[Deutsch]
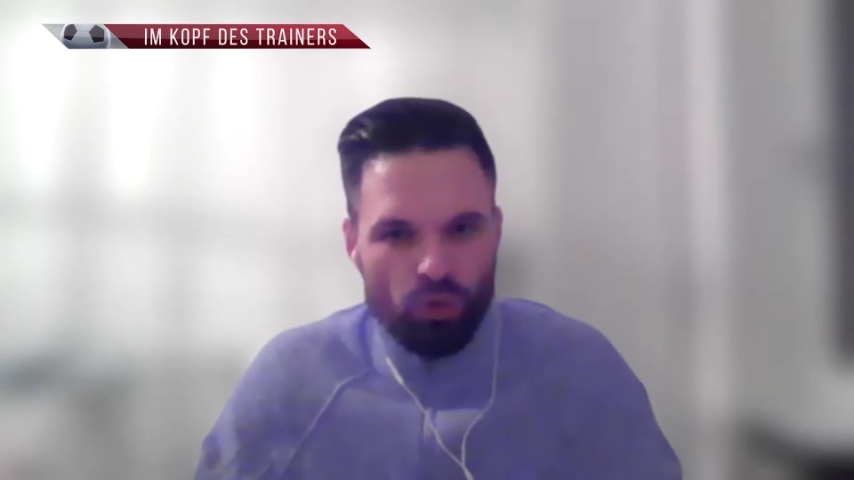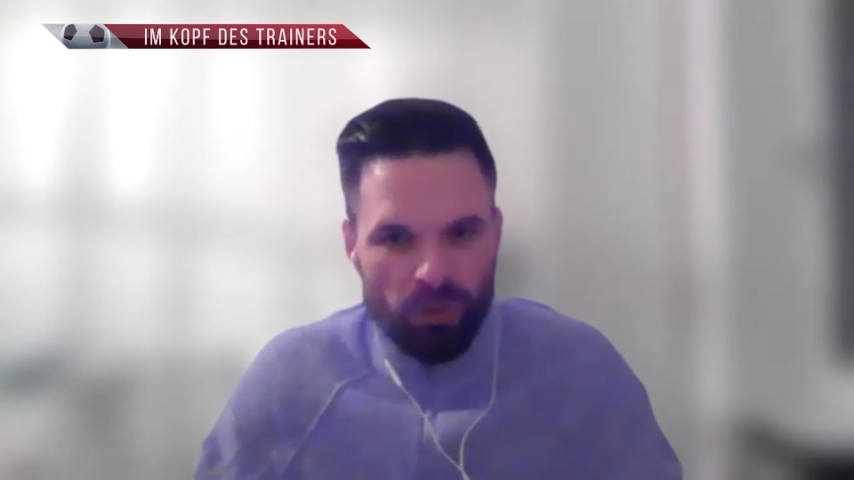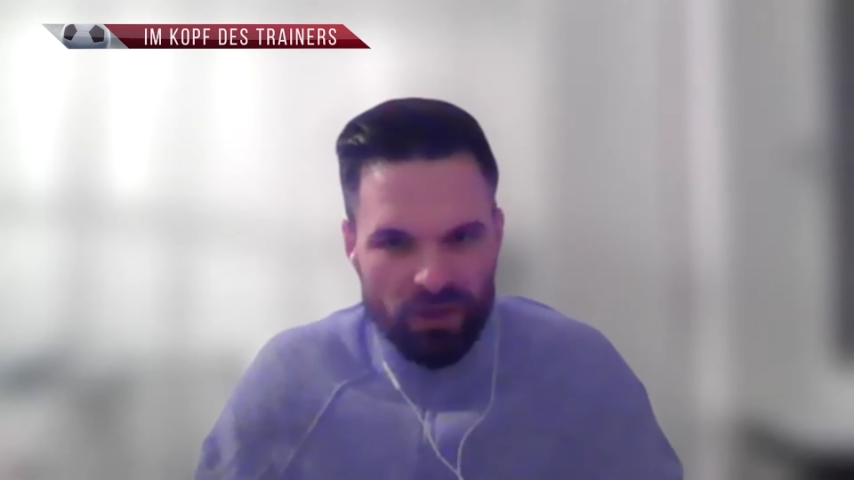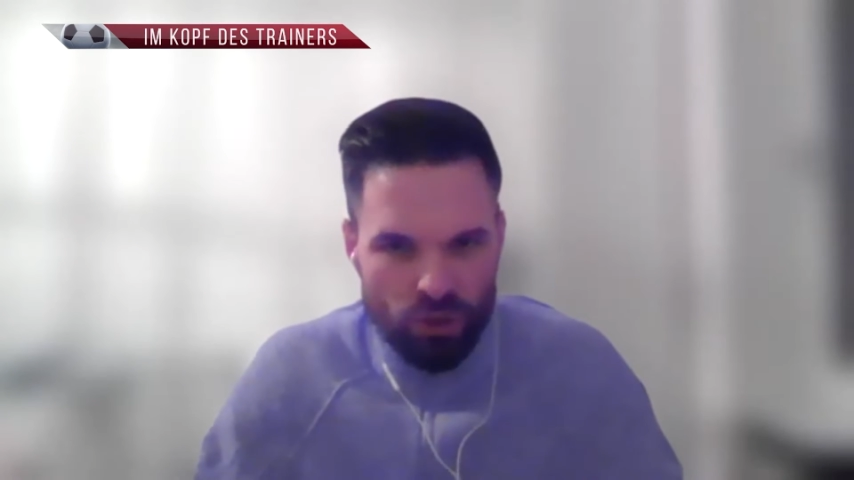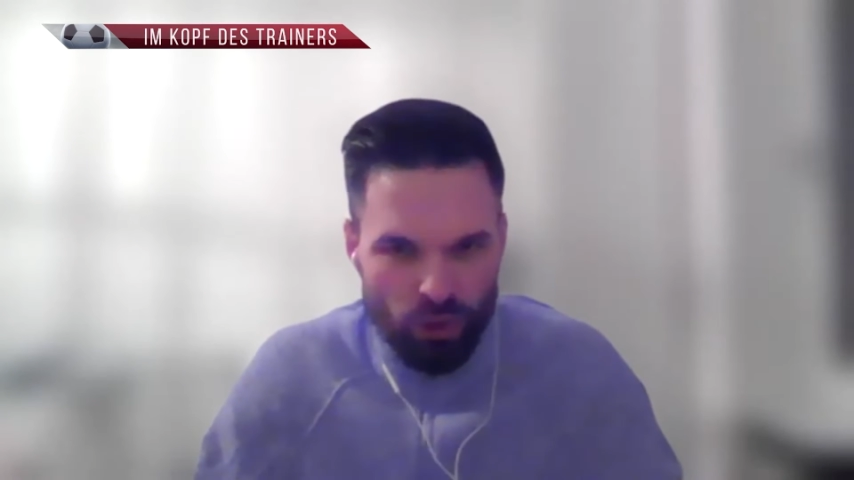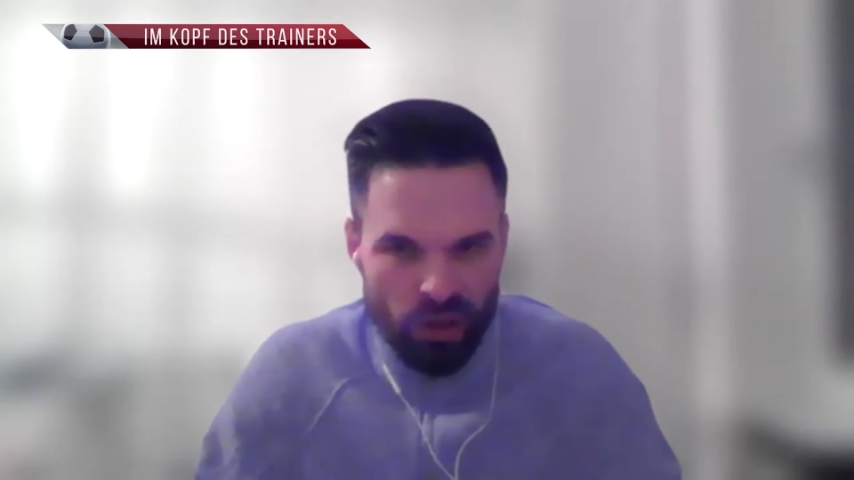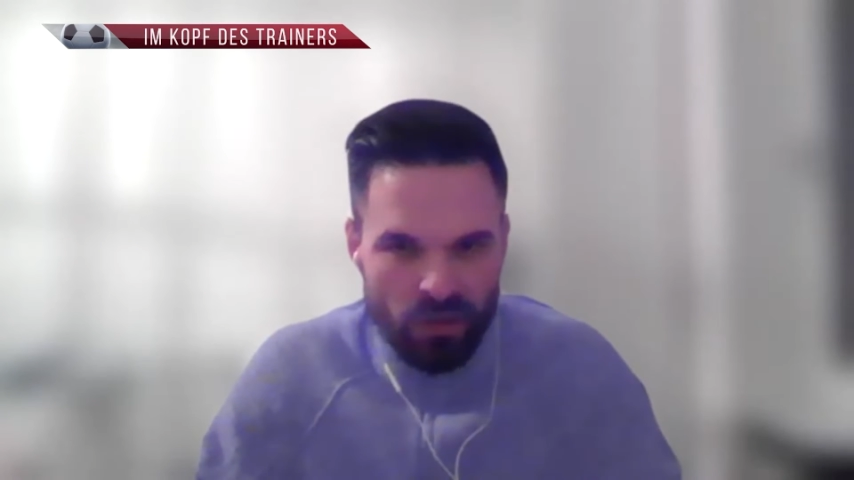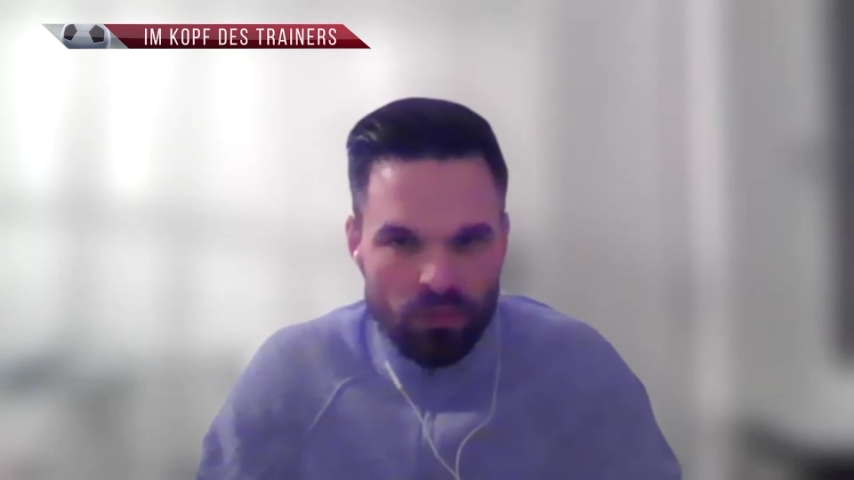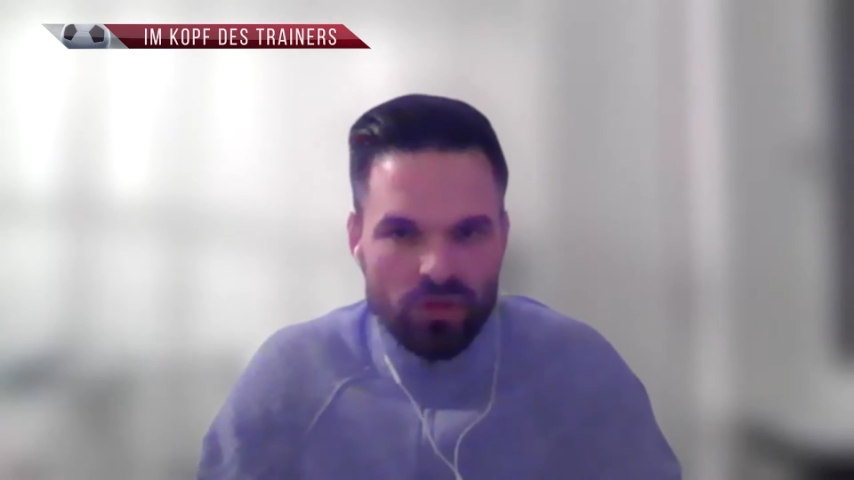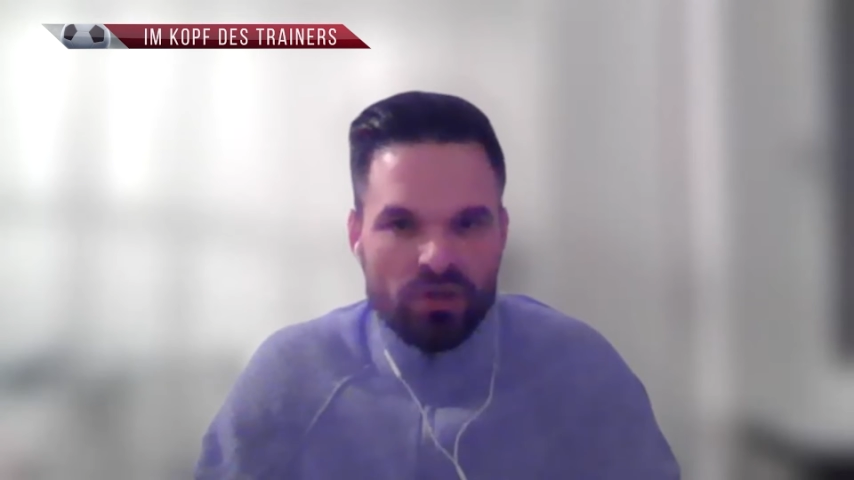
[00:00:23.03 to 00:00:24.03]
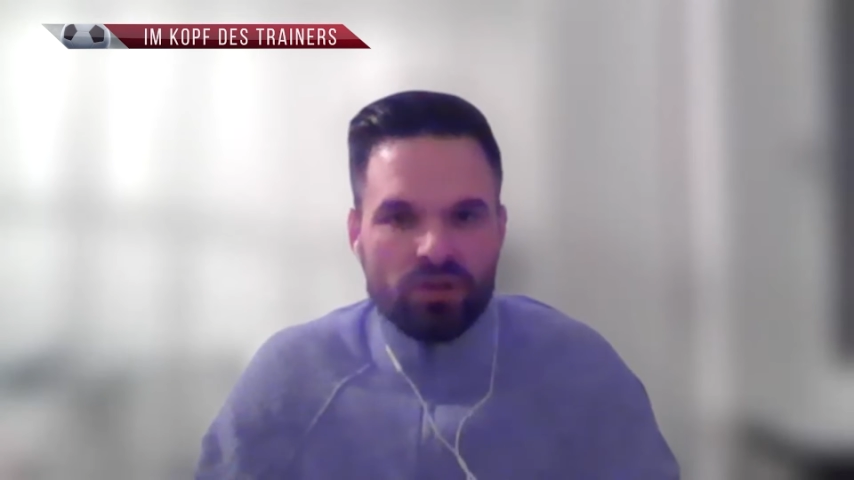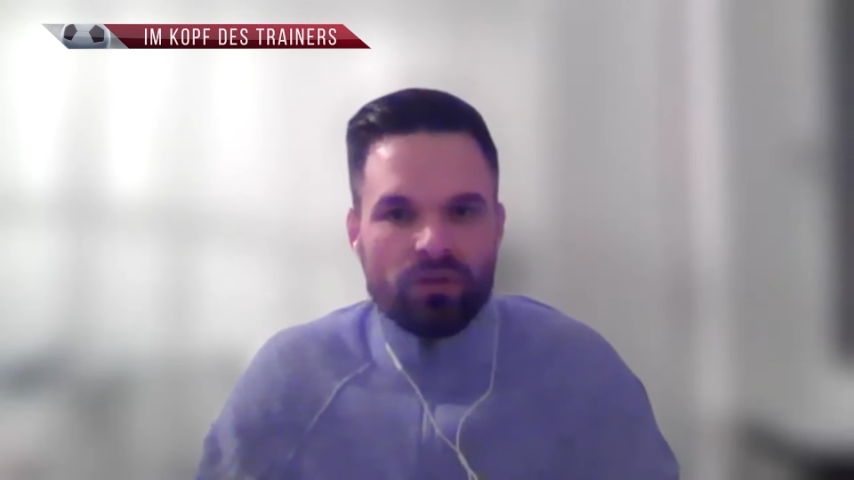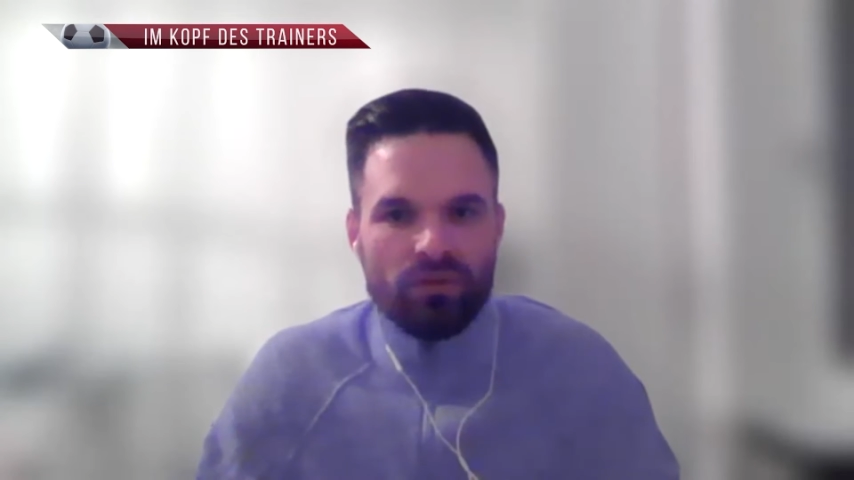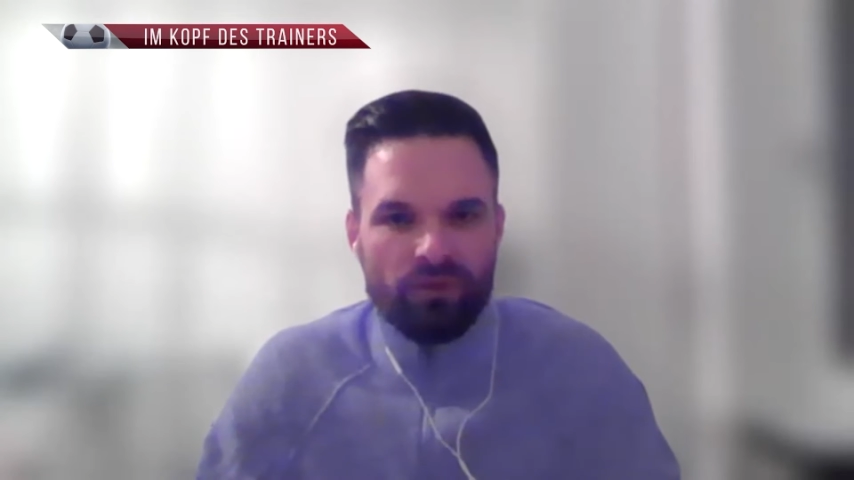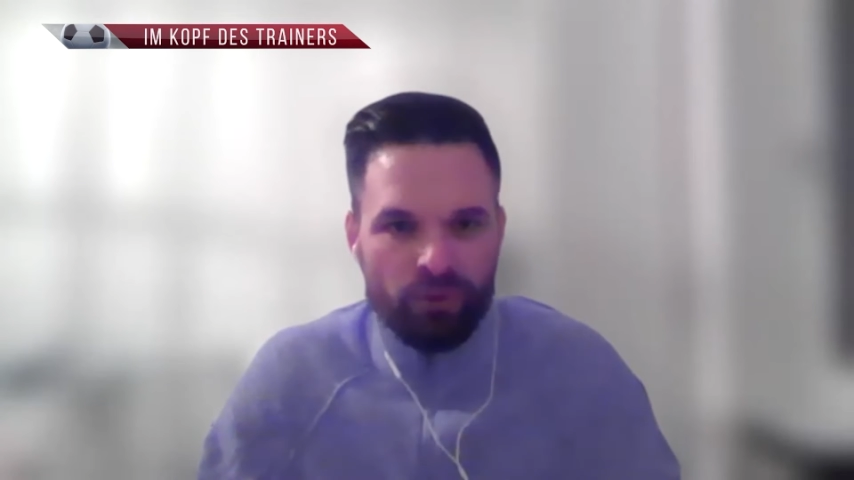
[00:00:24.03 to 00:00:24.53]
überzeugen musst,